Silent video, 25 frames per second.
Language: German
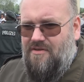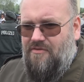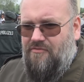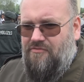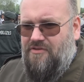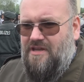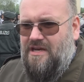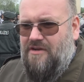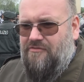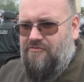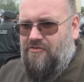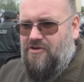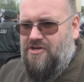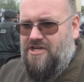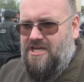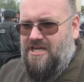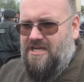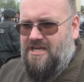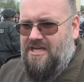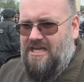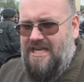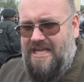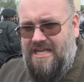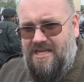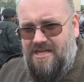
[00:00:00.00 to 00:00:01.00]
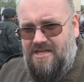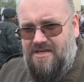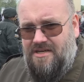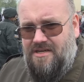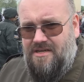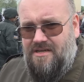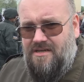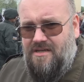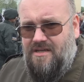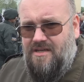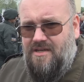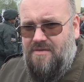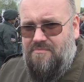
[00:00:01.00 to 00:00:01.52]
Viele von den
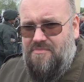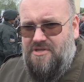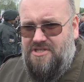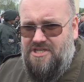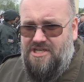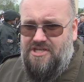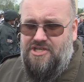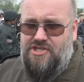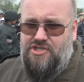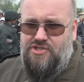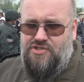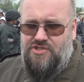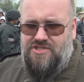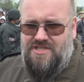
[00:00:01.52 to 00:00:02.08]
Linken, mit denen ich